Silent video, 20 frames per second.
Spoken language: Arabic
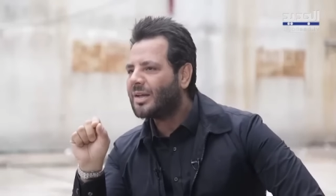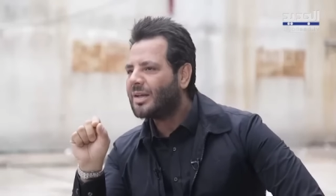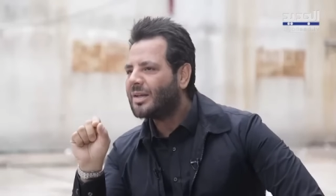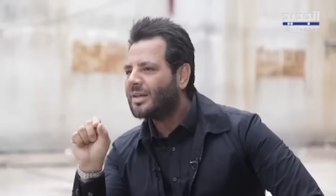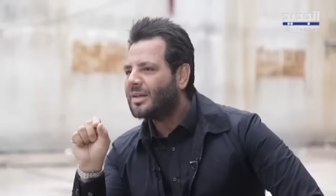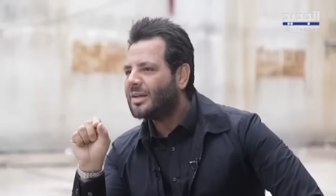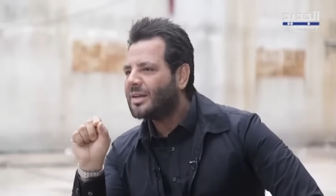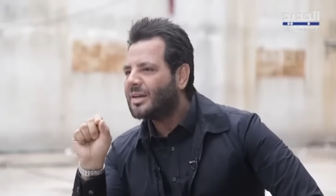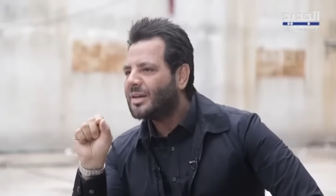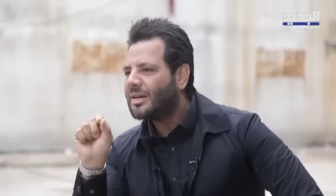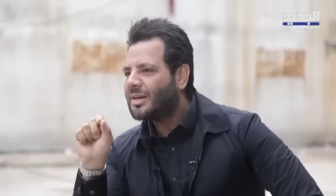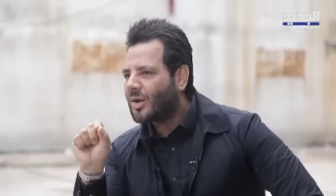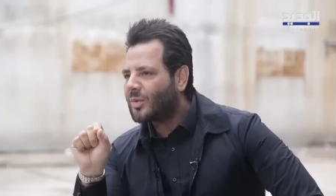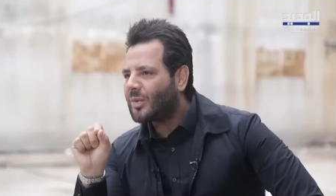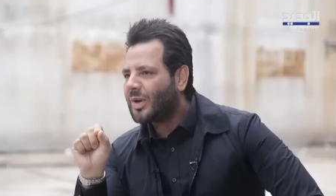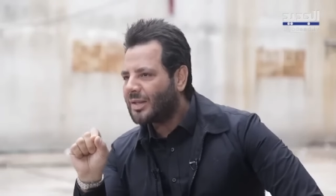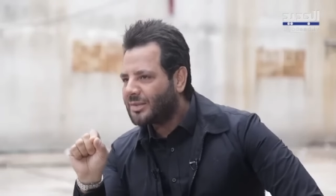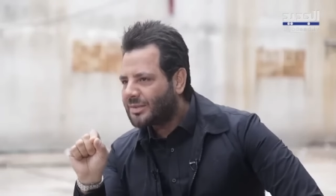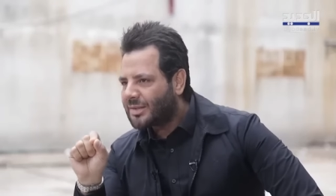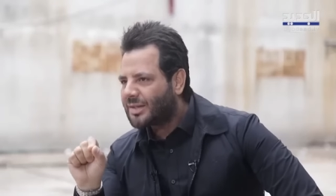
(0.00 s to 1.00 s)
ما
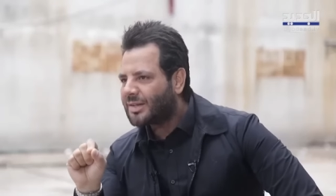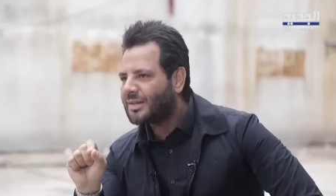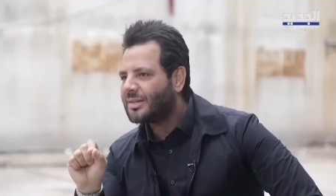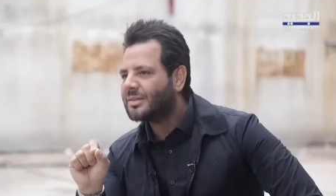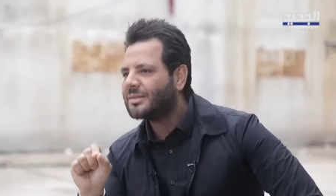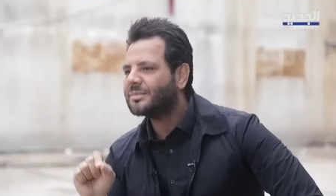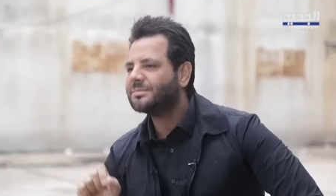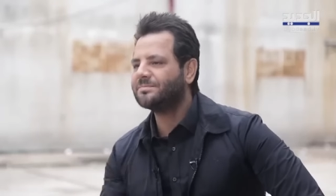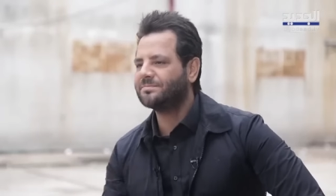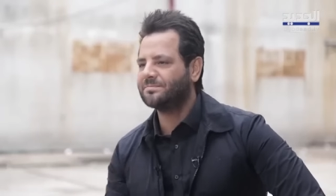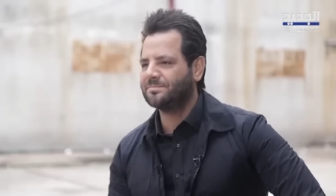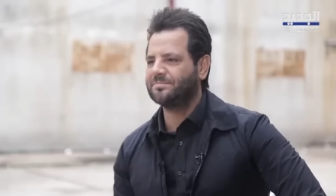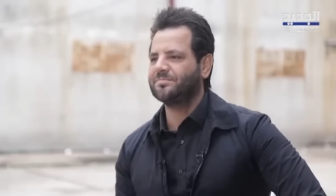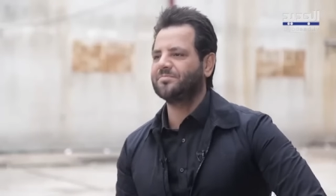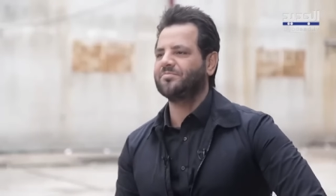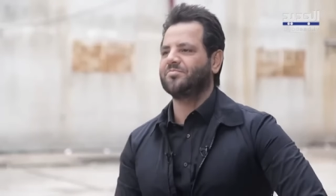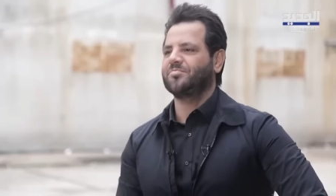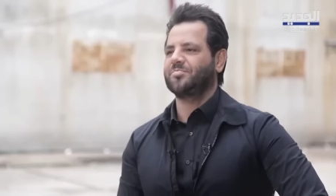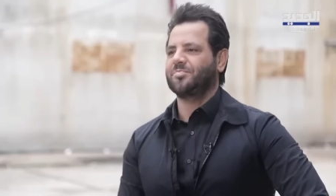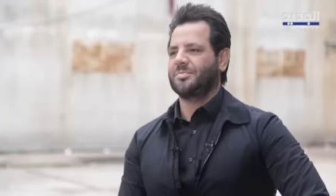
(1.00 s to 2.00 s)
لو انا ضبطت
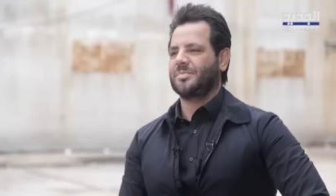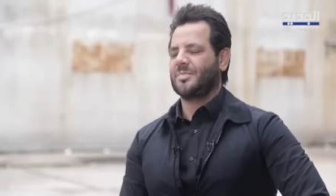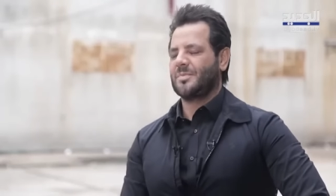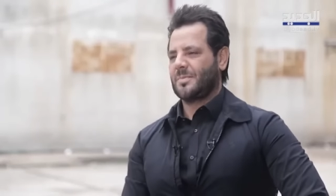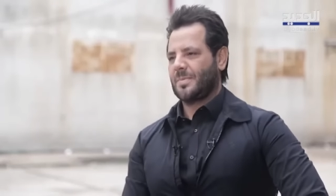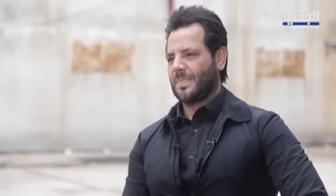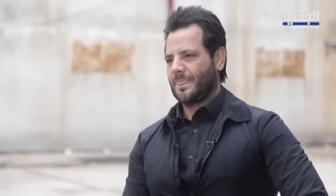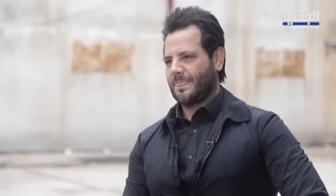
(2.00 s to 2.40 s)
حالي وما